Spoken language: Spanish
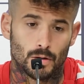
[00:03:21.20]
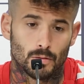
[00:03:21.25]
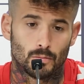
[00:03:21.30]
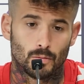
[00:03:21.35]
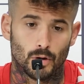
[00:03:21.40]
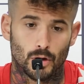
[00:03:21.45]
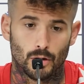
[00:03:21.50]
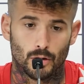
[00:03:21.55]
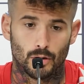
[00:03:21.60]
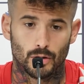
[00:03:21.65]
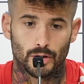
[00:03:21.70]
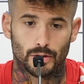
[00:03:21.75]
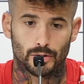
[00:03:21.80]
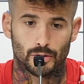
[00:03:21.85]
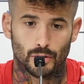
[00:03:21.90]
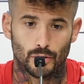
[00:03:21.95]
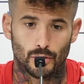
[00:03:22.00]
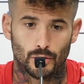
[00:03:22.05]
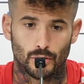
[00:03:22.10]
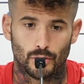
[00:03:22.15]
Bueno,
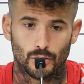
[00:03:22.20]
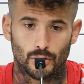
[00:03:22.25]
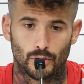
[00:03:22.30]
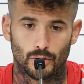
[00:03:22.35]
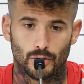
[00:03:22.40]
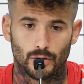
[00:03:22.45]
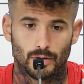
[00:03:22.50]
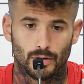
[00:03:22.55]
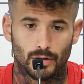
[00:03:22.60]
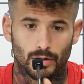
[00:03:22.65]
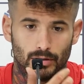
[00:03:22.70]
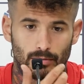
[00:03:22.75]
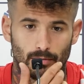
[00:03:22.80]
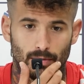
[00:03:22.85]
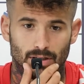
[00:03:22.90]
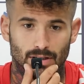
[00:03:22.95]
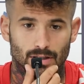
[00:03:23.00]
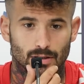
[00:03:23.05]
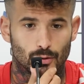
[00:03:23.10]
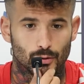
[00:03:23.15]
eso es
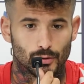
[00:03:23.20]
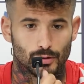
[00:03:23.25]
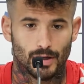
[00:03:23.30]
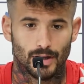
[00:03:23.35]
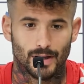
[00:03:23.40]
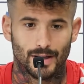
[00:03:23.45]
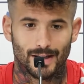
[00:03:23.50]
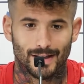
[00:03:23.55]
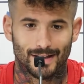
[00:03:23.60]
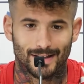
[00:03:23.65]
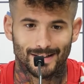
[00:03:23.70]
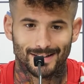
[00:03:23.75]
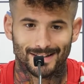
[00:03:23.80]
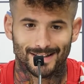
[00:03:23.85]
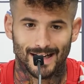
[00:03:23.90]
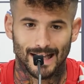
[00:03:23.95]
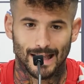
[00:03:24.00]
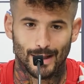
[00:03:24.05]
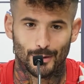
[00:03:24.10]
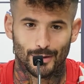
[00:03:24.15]
más cosa de,
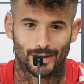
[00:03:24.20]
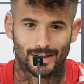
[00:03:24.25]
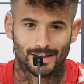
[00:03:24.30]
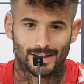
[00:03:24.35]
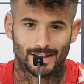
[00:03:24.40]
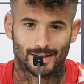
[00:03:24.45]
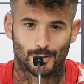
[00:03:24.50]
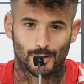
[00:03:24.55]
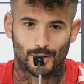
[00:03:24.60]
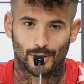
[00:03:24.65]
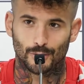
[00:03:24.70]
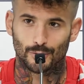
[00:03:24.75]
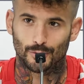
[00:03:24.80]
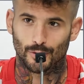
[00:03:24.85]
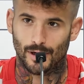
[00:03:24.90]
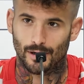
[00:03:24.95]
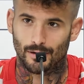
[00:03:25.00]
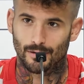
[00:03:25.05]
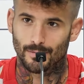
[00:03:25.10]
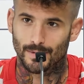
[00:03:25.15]
entrenadores que suelen
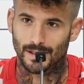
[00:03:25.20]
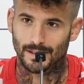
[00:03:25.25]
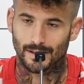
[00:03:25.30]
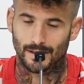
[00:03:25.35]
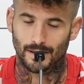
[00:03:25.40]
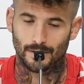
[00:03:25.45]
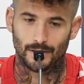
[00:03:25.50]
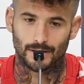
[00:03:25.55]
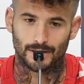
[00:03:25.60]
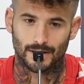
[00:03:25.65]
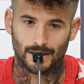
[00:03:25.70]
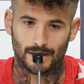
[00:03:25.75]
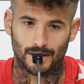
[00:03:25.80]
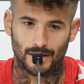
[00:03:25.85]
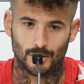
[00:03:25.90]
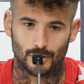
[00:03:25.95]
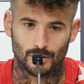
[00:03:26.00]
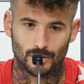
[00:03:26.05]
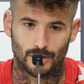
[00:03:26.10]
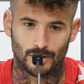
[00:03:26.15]
controlarlo más a nivel
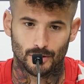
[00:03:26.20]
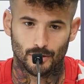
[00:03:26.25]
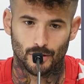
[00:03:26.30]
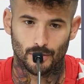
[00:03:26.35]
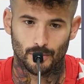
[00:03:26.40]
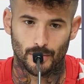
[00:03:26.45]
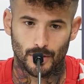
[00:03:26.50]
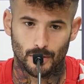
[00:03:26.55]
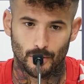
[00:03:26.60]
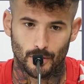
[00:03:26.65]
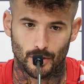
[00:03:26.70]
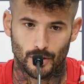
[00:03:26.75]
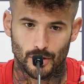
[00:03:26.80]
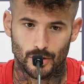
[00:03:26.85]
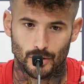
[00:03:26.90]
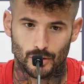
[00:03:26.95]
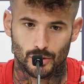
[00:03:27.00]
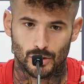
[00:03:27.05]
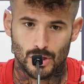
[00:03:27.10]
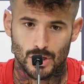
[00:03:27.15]
táctico sobre todo, pero bueno,
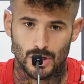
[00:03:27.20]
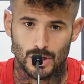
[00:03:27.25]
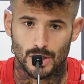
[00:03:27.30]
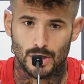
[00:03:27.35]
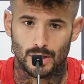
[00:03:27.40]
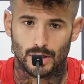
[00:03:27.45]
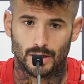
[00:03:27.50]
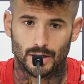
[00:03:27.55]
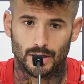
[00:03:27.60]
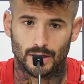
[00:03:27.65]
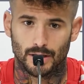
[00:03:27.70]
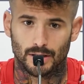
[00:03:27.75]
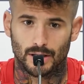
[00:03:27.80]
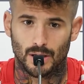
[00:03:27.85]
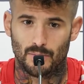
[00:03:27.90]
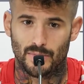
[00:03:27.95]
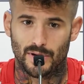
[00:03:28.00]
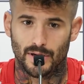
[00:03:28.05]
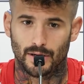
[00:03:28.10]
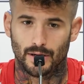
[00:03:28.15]
ellos eh,
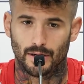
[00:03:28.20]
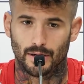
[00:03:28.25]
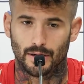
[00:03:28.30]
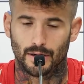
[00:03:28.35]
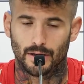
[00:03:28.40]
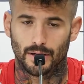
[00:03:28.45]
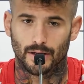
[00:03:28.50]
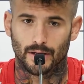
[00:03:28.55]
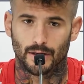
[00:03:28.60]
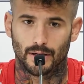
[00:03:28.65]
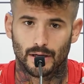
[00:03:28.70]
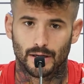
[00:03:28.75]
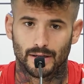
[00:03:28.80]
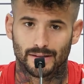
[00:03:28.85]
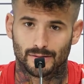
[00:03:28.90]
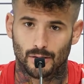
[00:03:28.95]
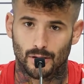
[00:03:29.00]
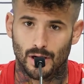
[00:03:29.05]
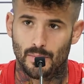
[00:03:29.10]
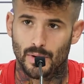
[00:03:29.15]
también eh, han
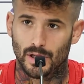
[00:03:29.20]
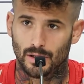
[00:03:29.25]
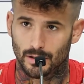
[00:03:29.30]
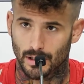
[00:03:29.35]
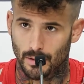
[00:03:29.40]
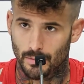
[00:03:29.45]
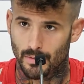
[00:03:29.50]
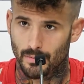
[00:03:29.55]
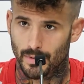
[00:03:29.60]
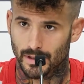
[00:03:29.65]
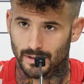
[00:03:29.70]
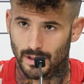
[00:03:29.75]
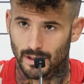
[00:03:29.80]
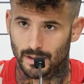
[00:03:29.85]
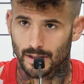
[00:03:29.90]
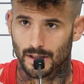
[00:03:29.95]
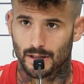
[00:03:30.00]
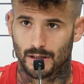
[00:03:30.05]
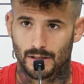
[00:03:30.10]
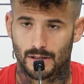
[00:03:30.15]
estado cambiando también
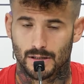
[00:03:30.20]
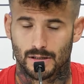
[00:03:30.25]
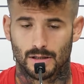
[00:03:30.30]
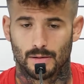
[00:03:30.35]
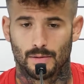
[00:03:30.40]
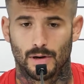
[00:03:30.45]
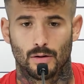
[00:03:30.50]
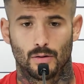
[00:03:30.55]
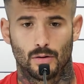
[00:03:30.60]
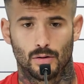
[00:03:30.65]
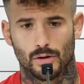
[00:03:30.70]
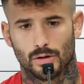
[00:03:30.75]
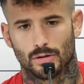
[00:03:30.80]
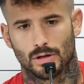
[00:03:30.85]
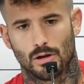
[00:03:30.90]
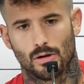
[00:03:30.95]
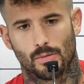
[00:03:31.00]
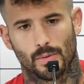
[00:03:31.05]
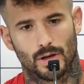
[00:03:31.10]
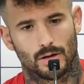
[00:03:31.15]
bastante el sistema de juego. Ellos
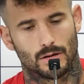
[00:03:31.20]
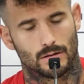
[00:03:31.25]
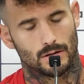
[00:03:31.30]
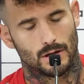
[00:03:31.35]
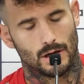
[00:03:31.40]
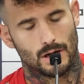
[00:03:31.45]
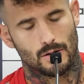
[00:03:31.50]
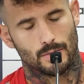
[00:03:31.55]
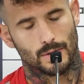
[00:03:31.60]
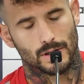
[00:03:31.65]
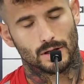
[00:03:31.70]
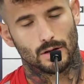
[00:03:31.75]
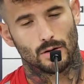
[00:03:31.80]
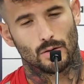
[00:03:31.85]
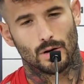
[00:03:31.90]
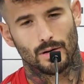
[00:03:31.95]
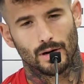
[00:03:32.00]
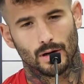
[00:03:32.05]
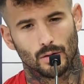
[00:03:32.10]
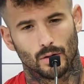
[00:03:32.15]
el año, pasado
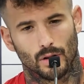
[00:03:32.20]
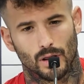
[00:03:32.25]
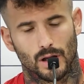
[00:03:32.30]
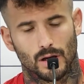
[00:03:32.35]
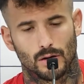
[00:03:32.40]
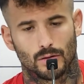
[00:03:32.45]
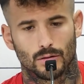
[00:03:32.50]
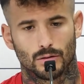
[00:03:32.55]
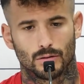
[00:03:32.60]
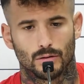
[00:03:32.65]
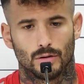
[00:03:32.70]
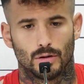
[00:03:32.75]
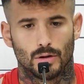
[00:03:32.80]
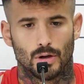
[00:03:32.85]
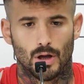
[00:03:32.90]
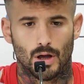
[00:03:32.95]
jugaban con cinco,